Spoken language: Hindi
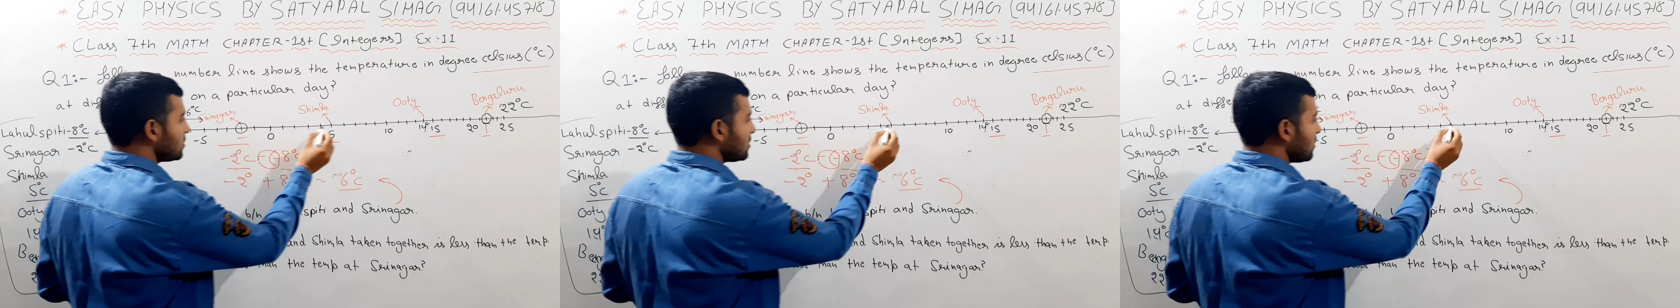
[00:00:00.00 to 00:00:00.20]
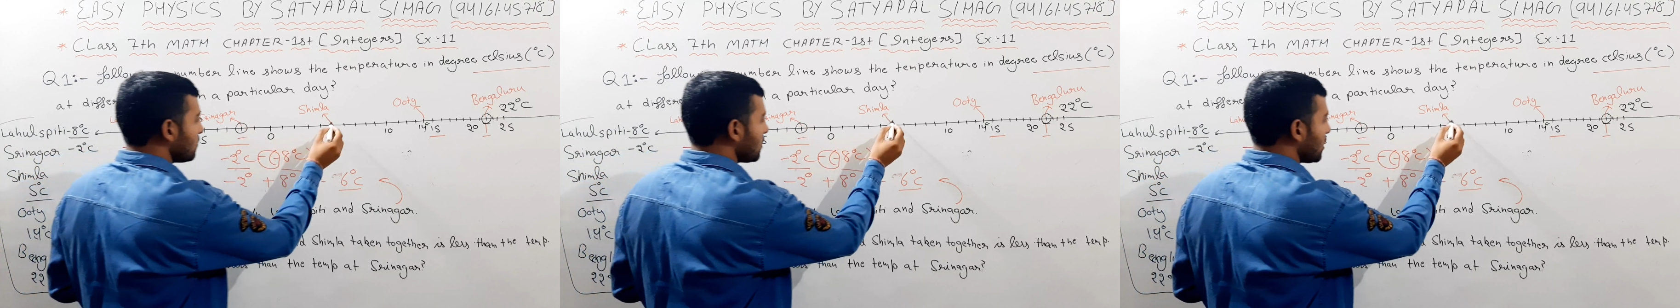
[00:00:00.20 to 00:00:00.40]

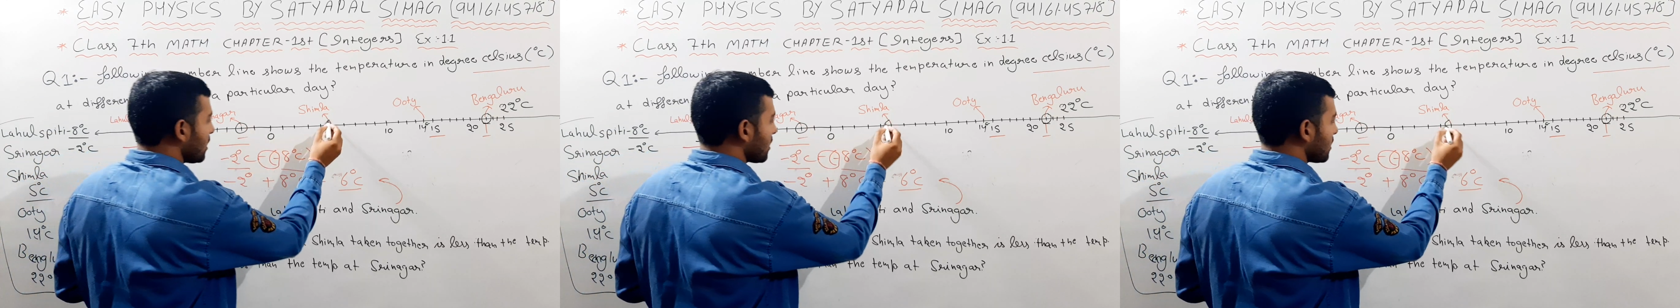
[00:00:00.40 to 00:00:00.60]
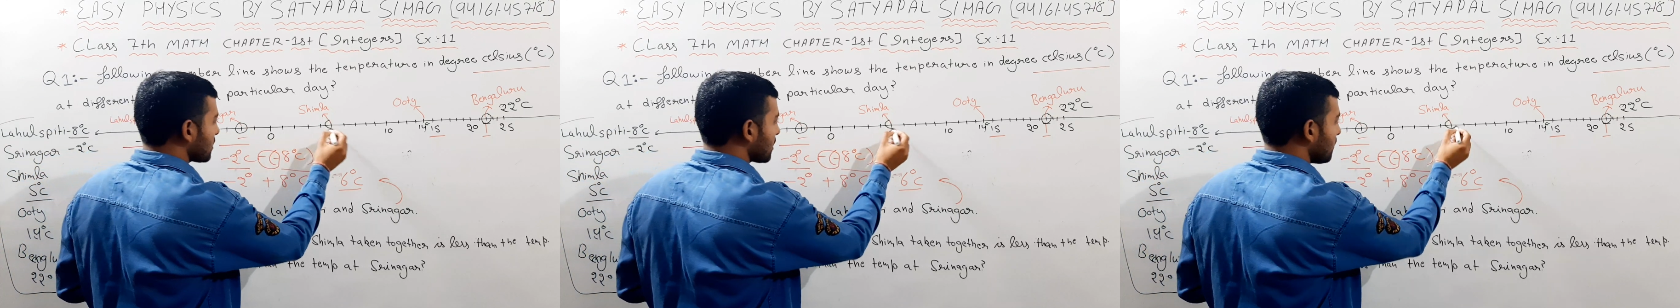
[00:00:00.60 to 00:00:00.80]
शिमला
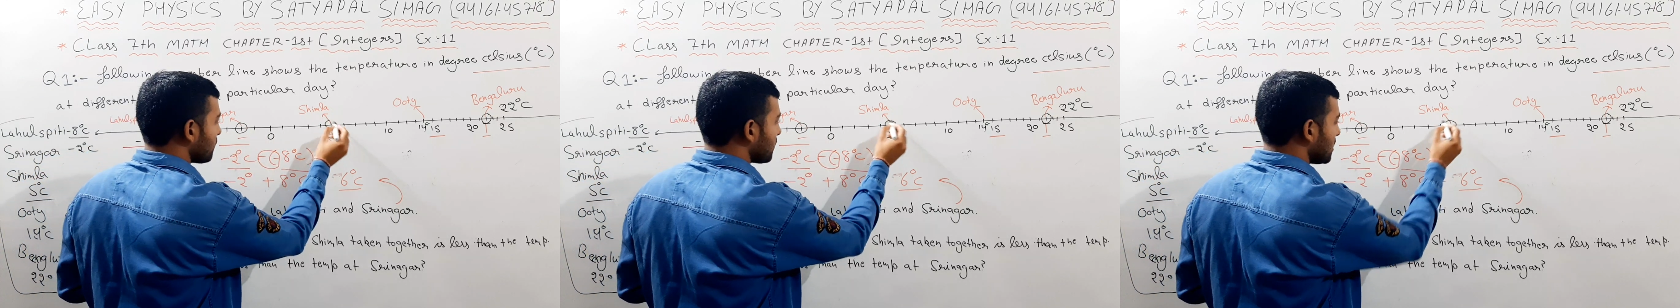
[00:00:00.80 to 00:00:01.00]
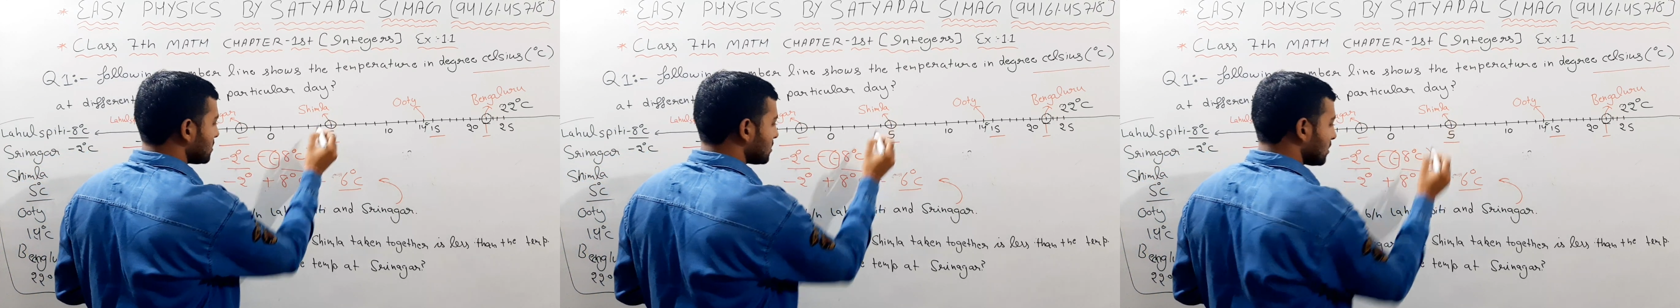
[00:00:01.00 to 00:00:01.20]
का
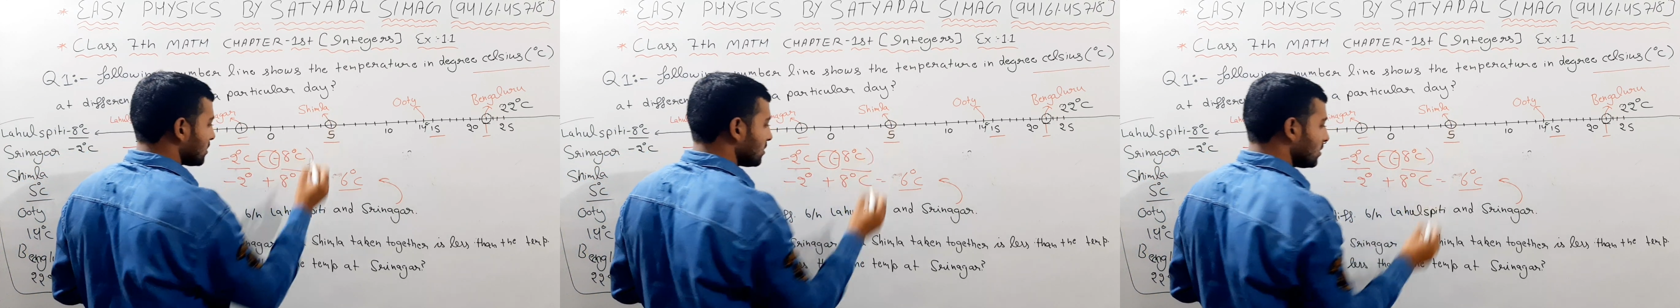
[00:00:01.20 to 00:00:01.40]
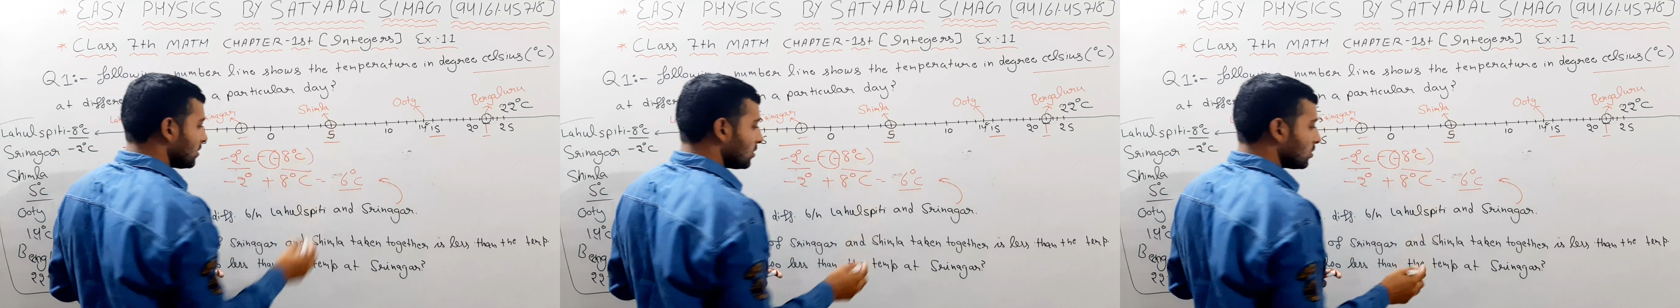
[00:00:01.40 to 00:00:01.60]
टेम्परेचर
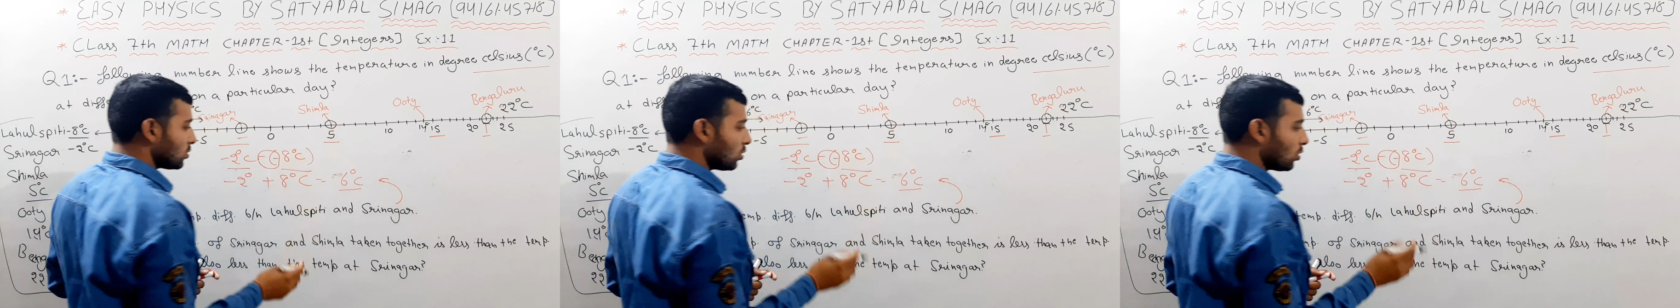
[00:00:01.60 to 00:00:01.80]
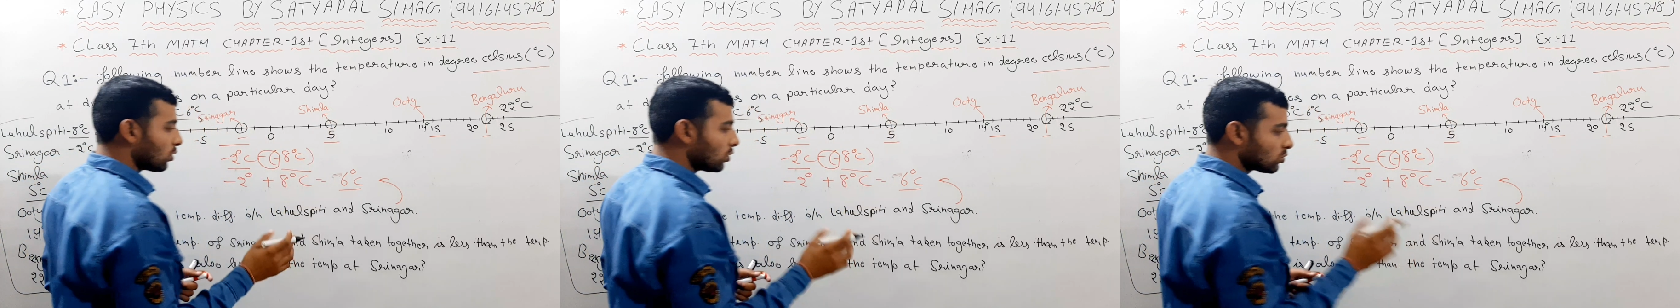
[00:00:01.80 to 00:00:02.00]

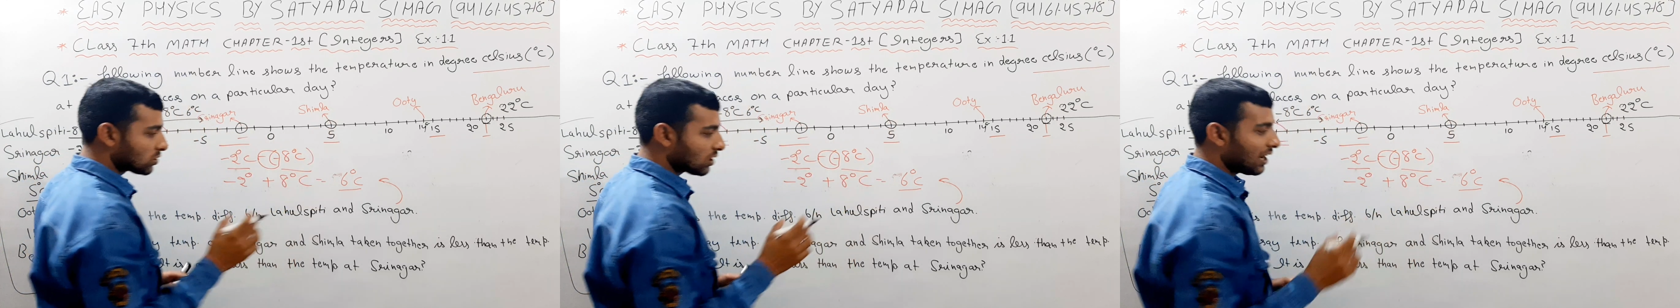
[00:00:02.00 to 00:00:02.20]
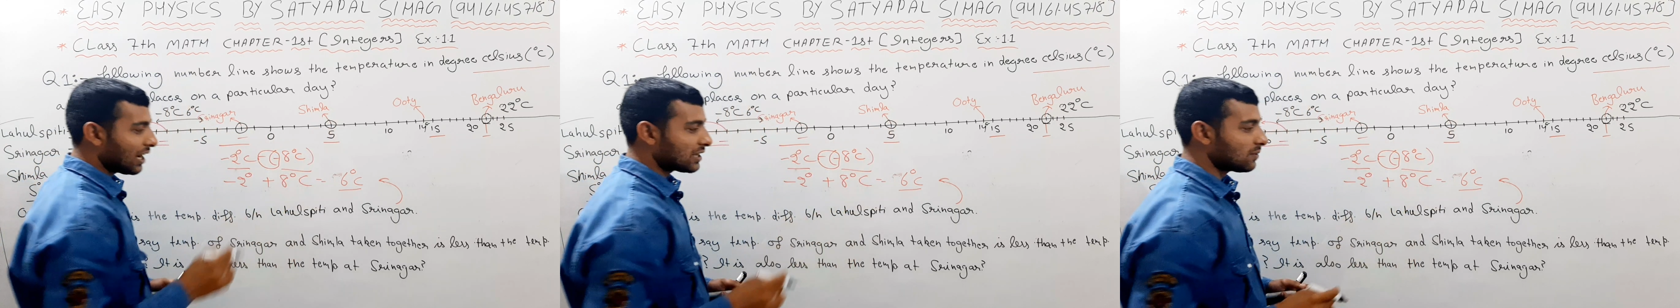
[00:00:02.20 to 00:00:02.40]
दोनों
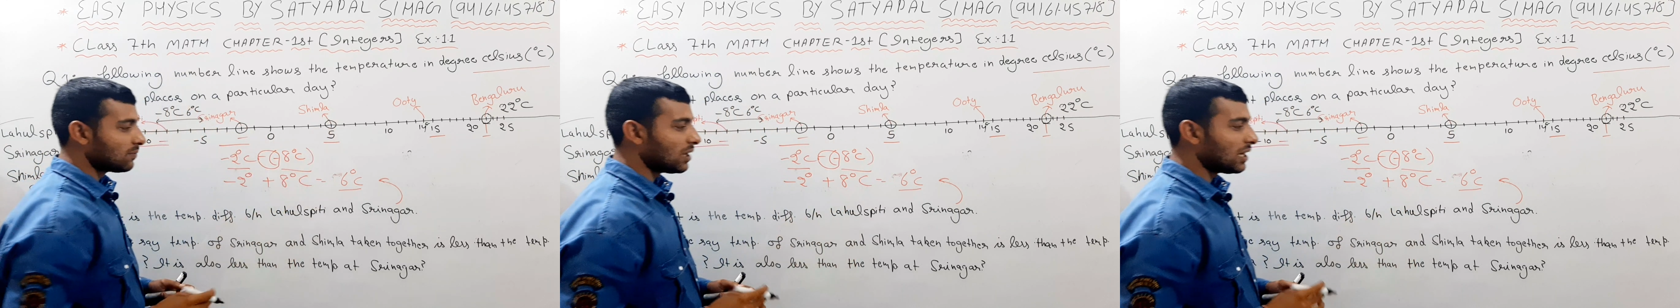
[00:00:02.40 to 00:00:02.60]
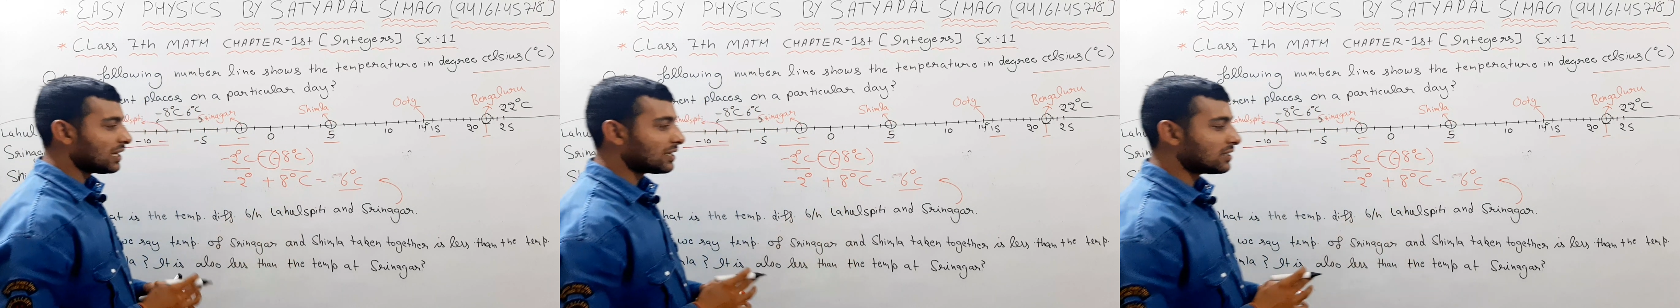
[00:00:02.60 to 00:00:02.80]
साथ
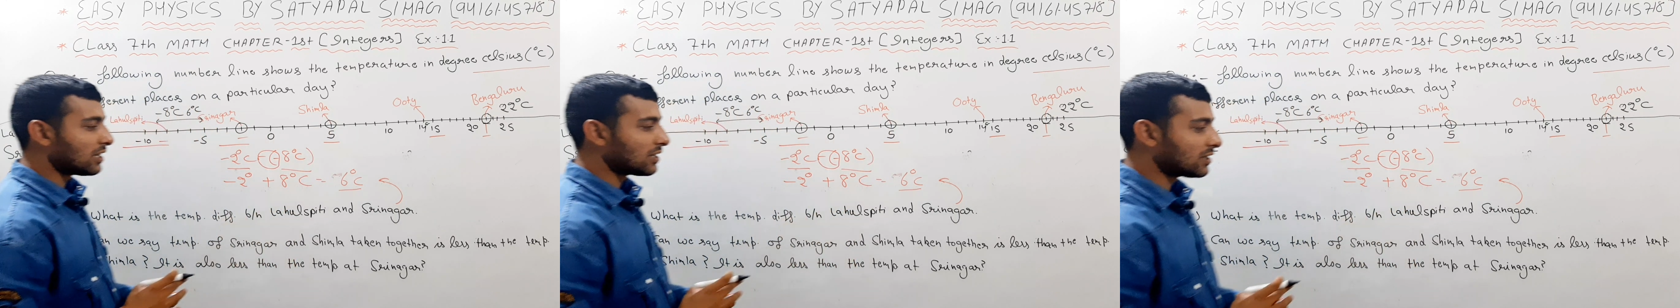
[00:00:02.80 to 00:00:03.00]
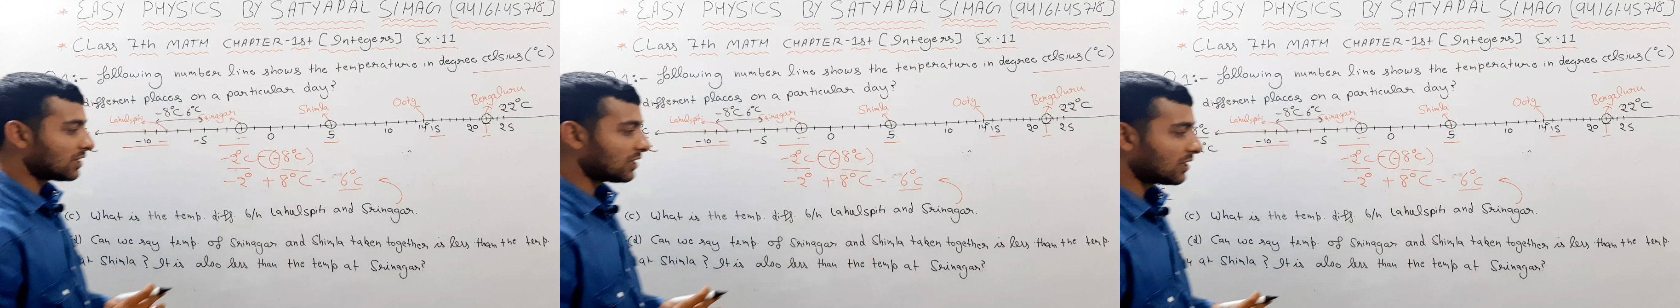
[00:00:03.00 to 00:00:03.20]
में लिए
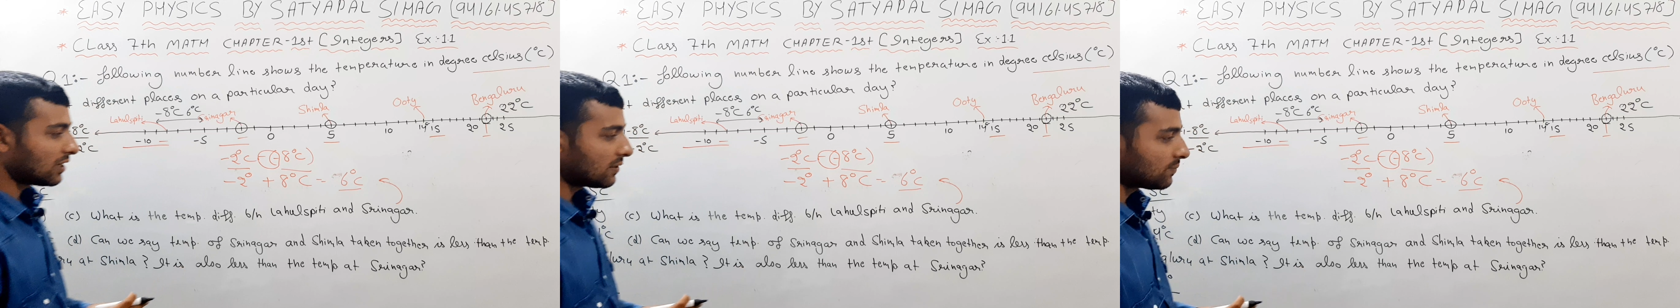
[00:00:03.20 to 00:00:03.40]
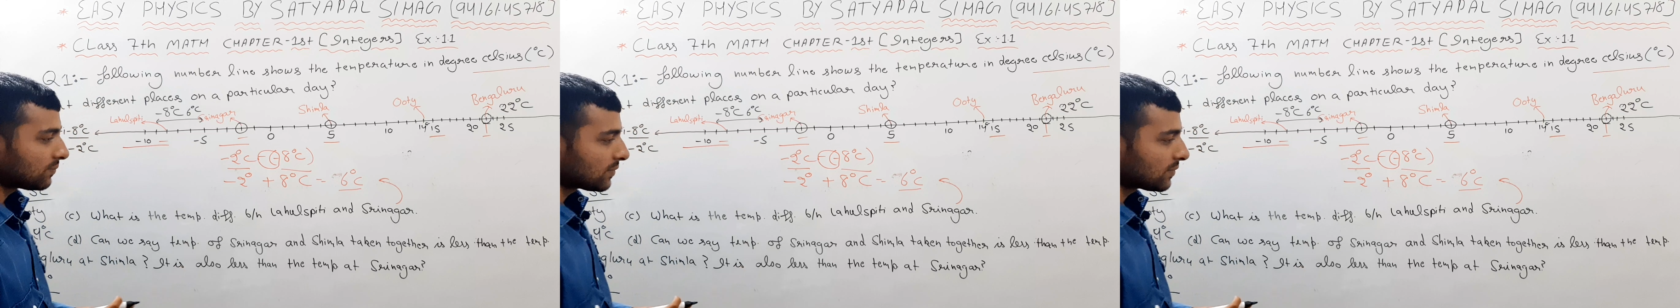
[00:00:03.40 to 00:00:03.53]
जाते हैं